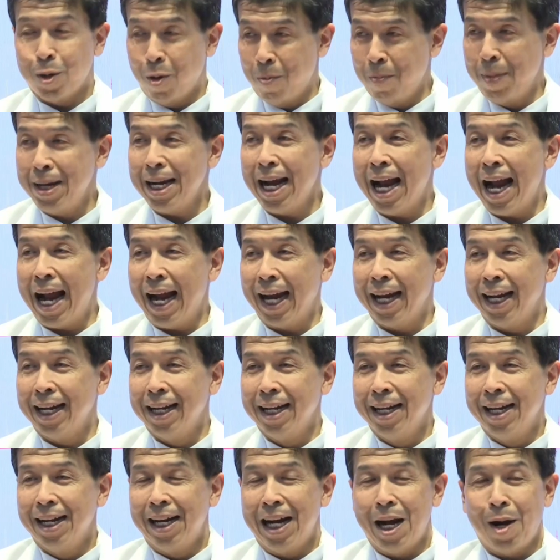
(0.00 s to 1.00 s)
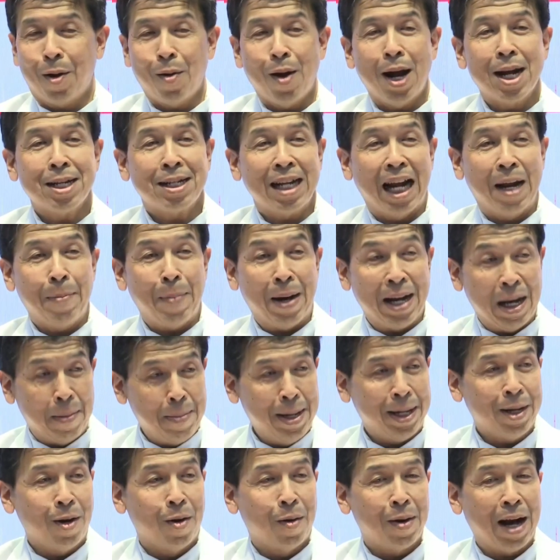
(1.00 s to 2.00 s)
นกรรมการบริษัททรูดิจิทัล
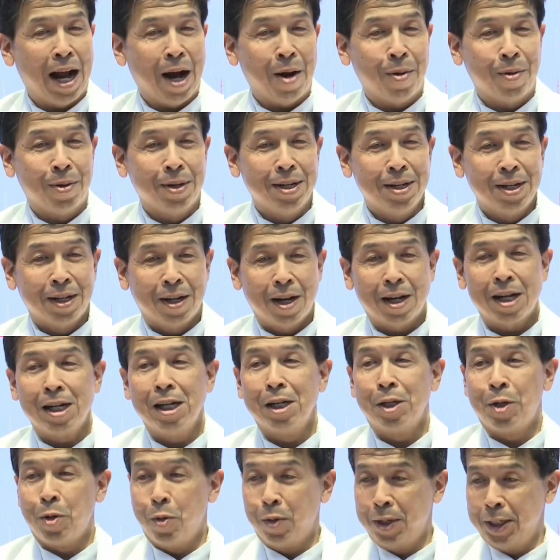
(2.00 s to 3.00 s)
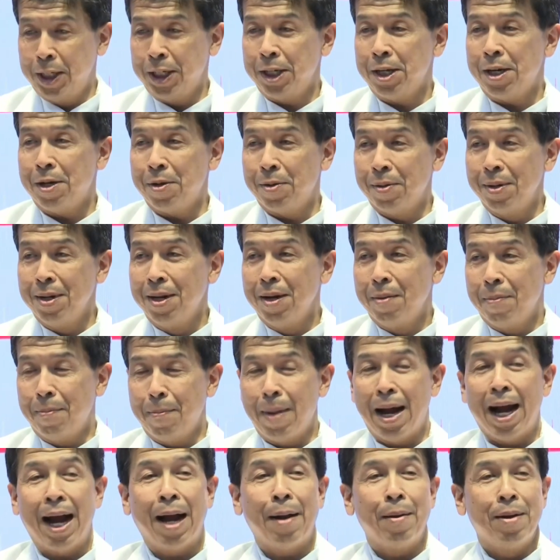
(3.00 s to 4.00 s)
กรุ๊ปจำกัด ร่วมถแถลงข่า
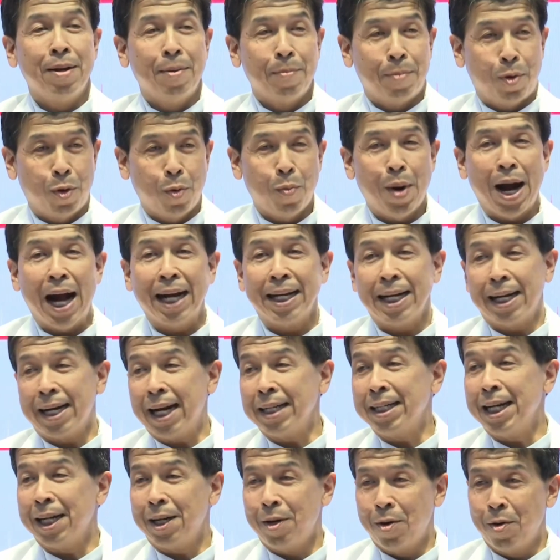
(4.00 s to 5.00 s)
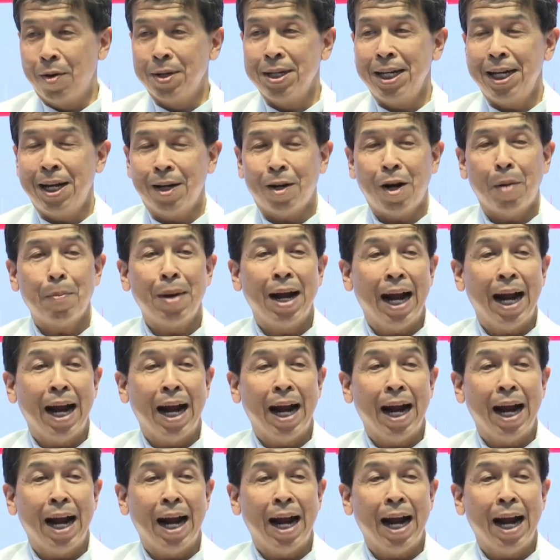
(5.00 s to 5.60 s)
วรองศาสต